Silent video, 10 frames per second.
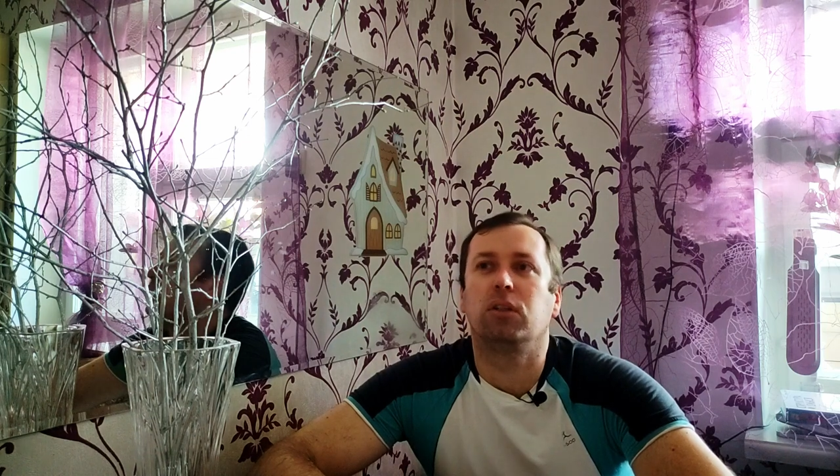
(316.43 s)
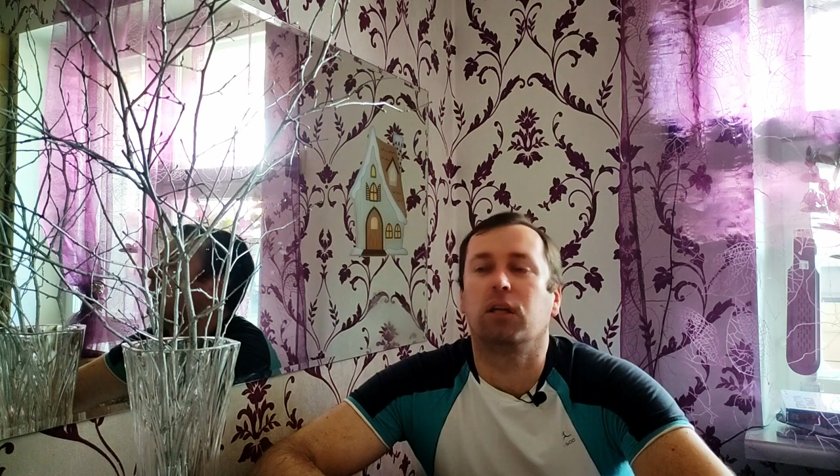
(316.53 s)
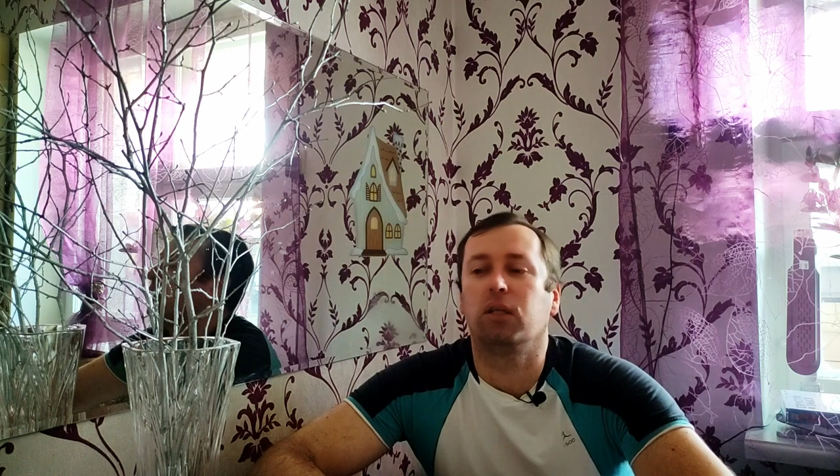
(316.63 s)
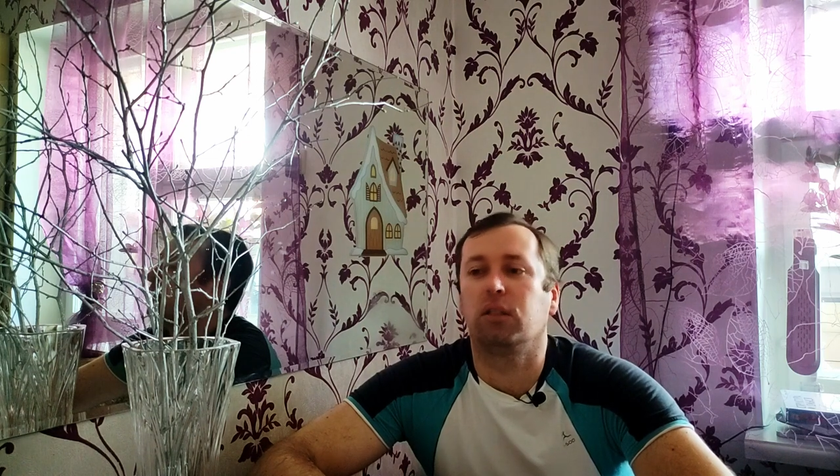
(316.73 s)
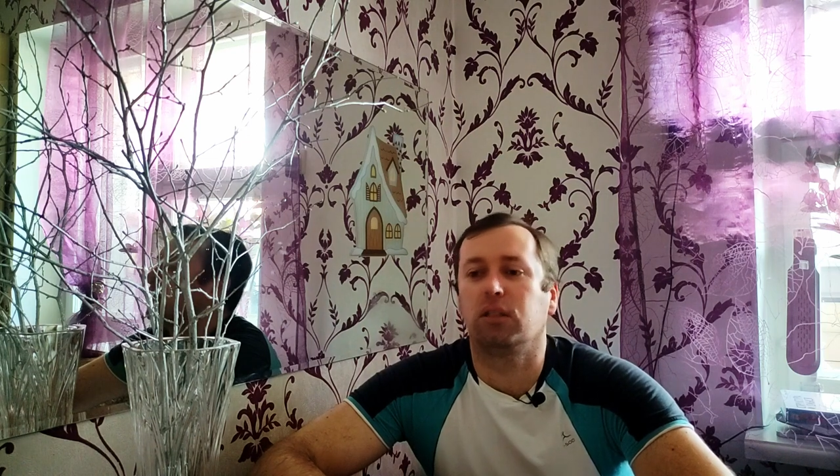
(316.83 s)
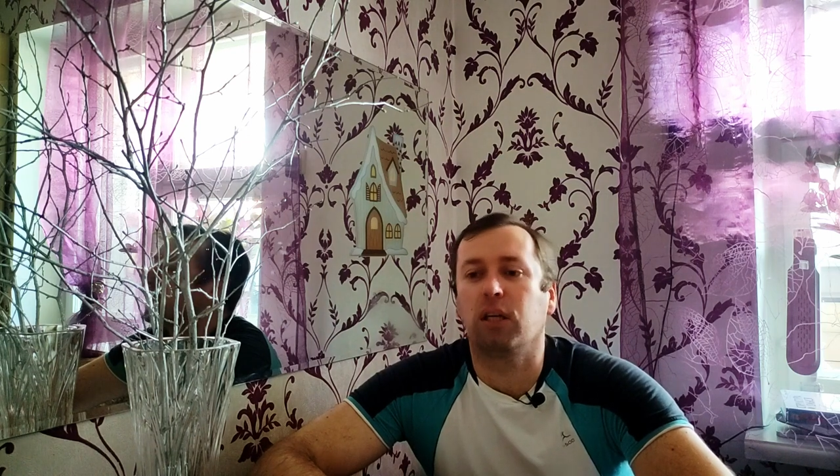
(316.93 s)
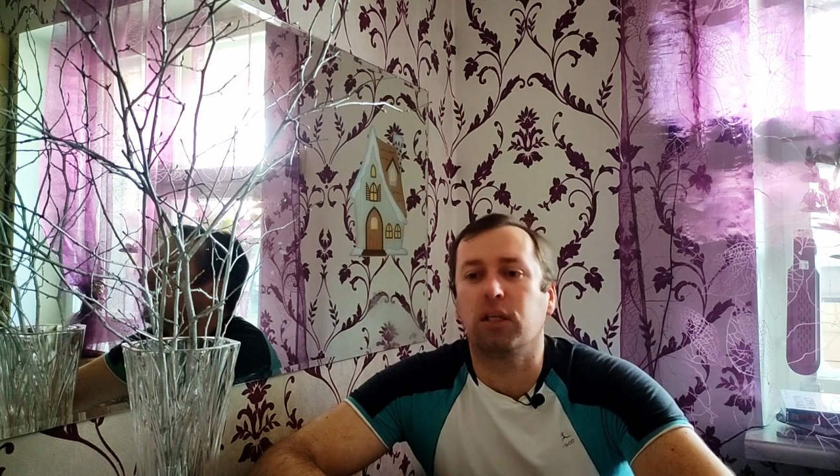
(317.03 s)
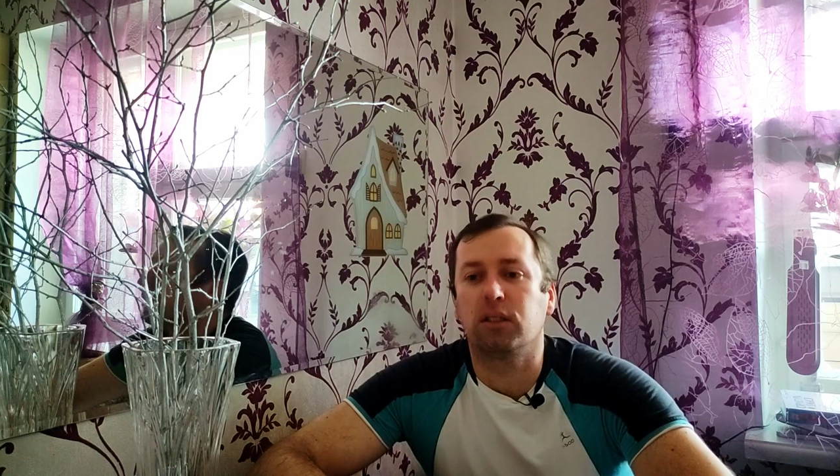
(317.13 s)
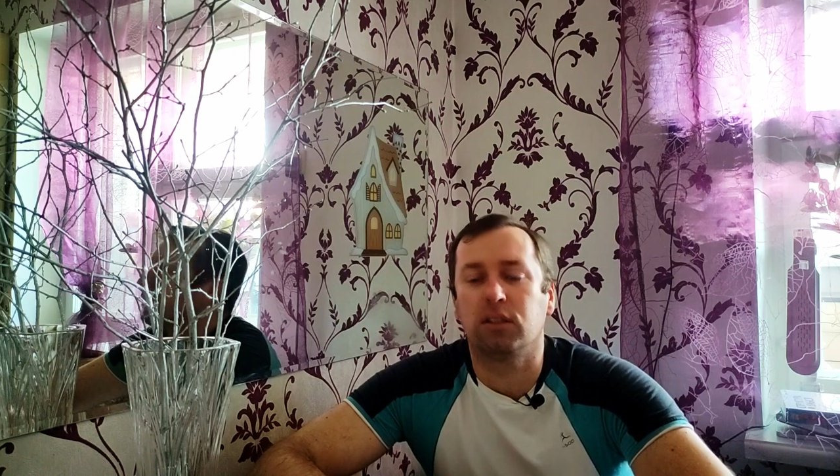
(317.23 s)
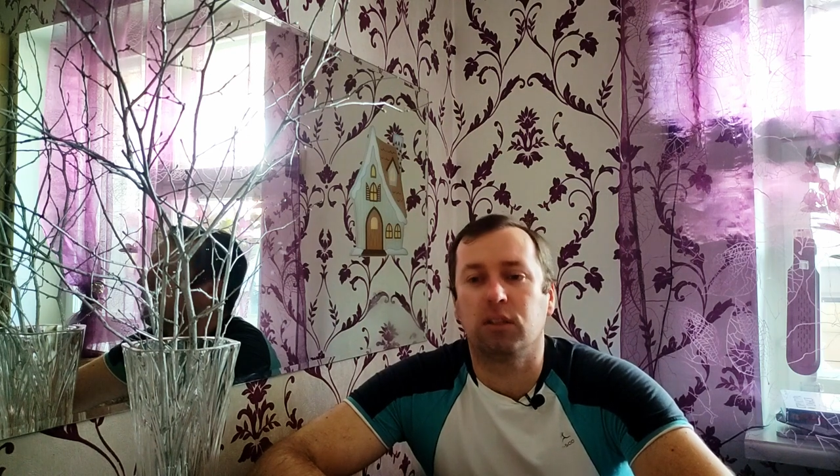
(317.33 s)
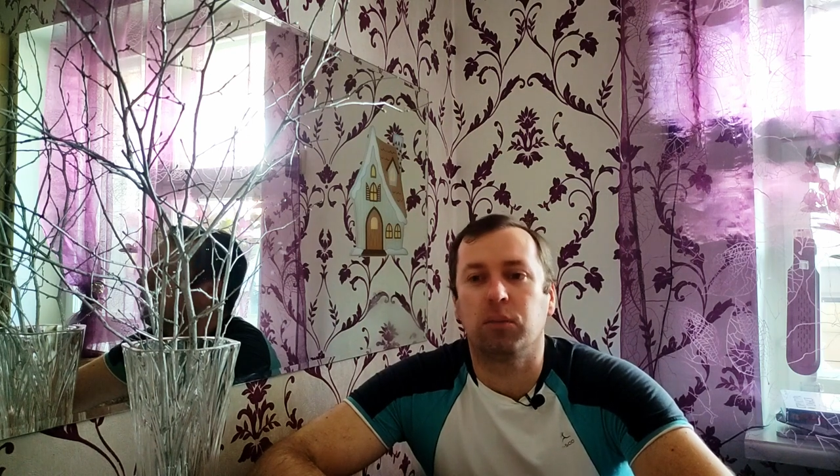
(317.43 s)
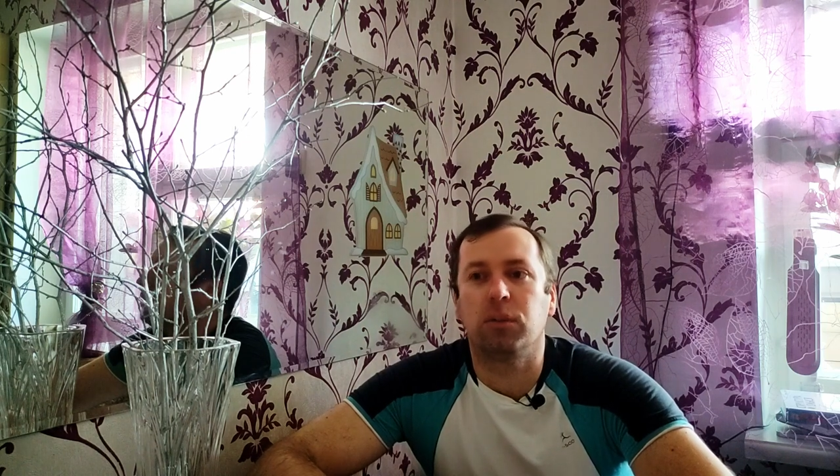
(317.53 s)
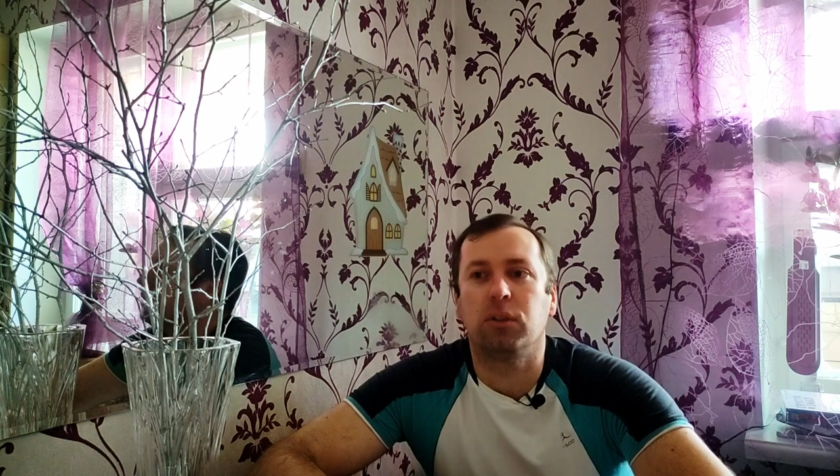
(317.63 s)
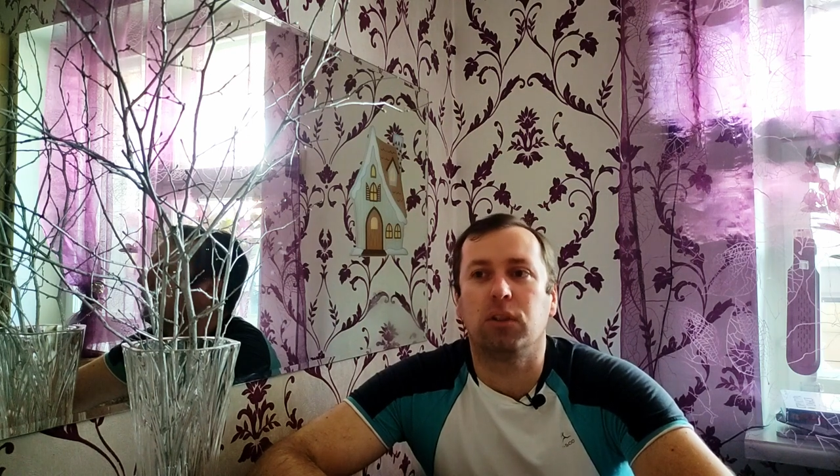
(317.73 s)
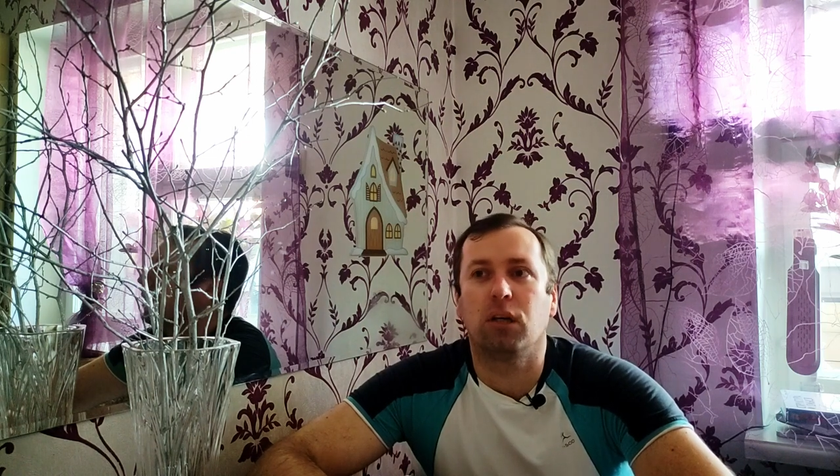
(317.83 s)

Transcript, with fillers: какие-то страшные события,